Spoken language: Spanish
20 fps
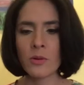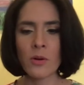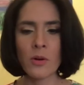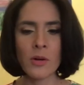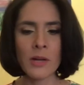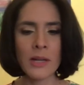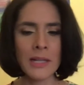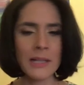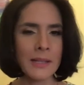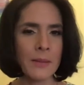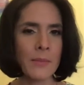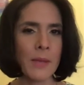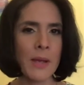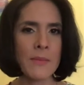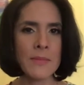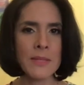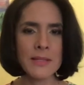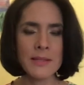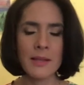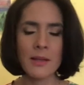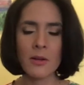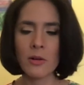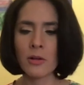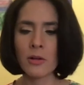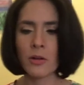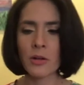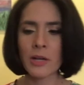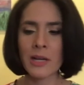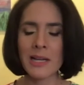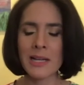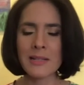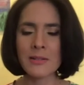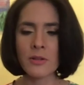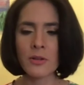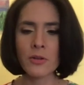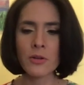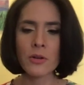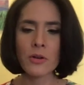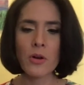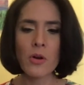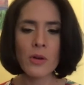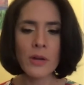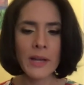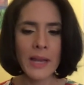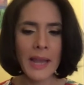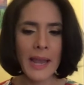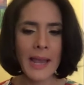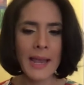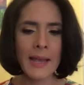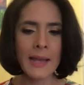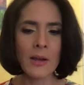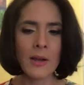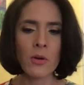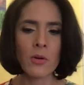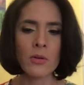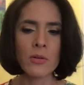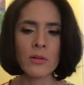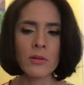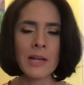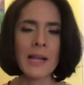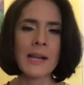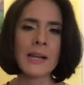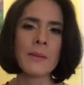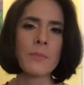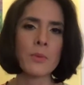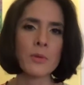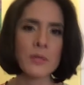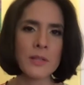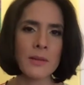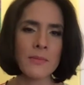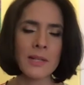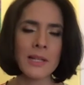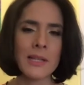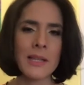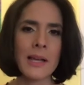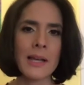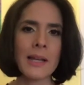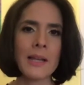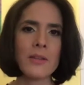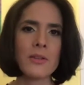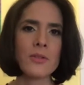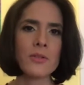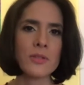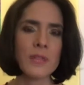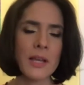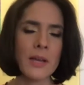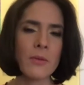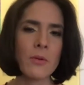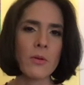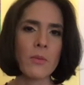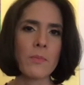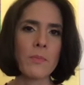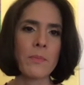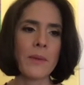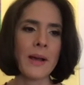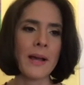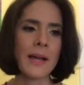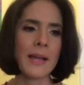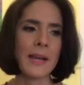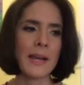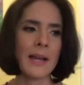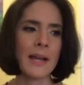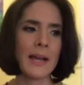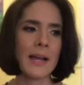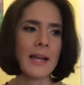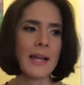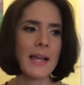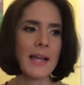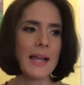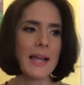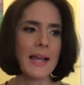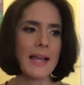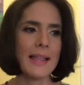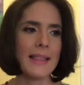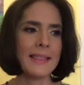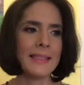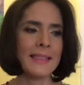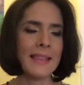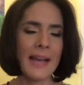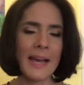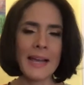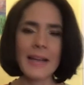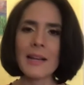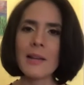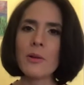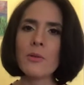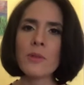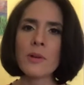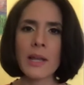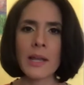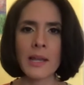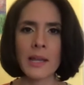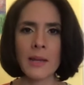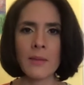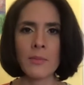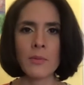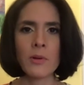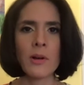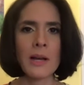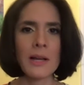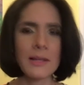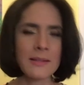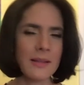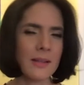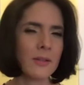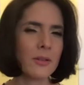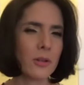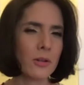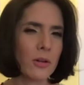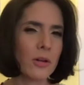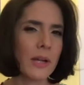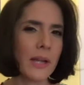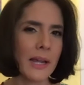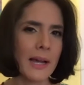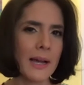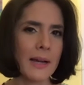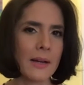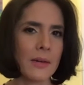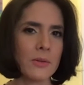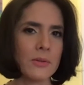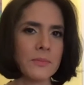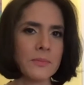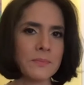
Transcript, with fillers: con, el tema de mis hijos, lo relaciono con qué? Con la responsabilidad que yo llevo para darle un ejemplo haciendo lo que hago.